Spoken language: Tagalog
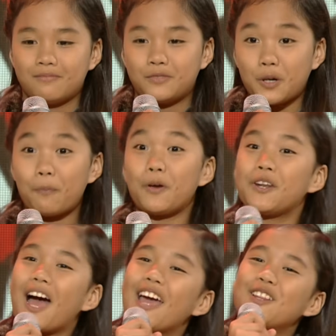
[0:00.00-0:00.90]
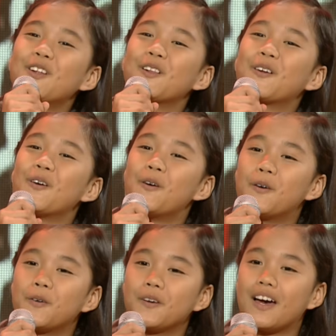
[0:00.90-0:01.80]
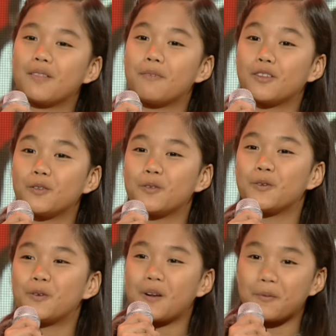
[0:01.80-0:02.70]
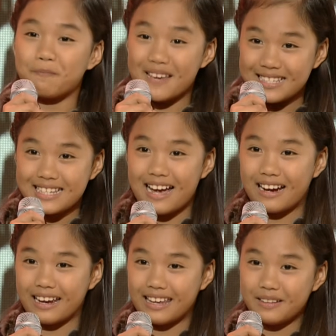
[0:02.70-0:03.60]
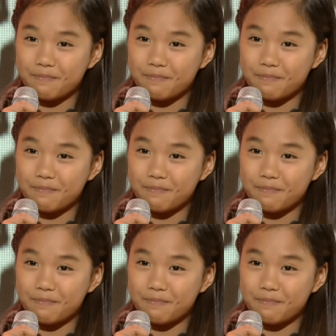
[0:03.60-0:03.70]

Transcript: Siya po yung idol ko at magtuturo ng best sa akin